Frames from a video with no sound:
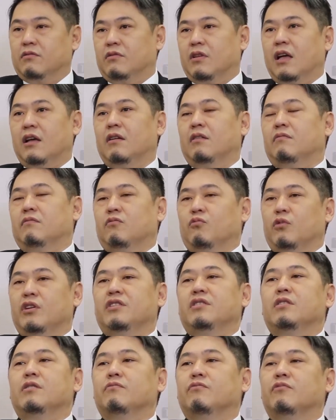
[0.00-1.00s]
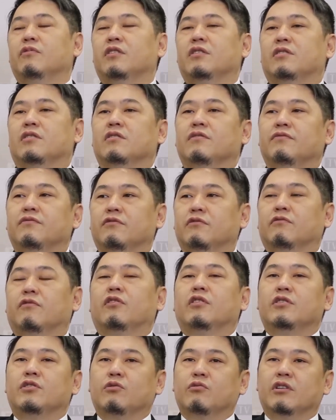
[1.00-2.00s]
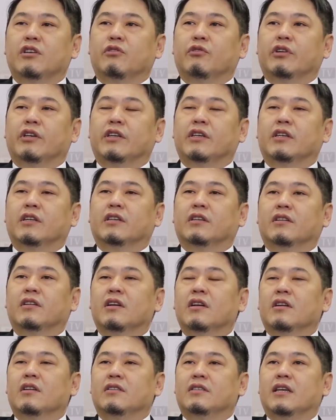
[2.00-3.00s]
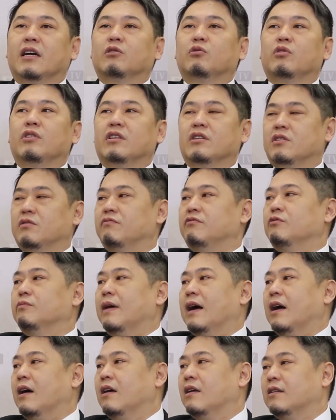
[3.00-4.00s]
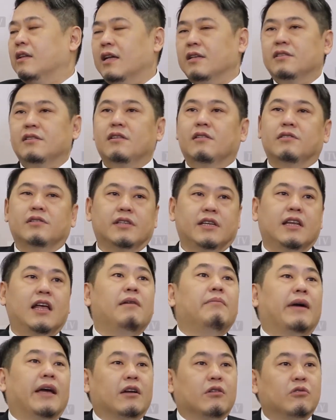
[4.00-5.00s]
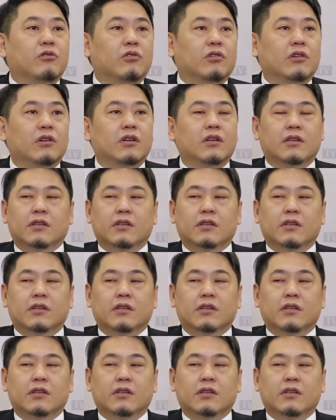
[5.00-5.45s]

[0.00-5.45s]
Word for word: 他微信部分支付部分就会有一个相对的支付码，他知道谁来买过。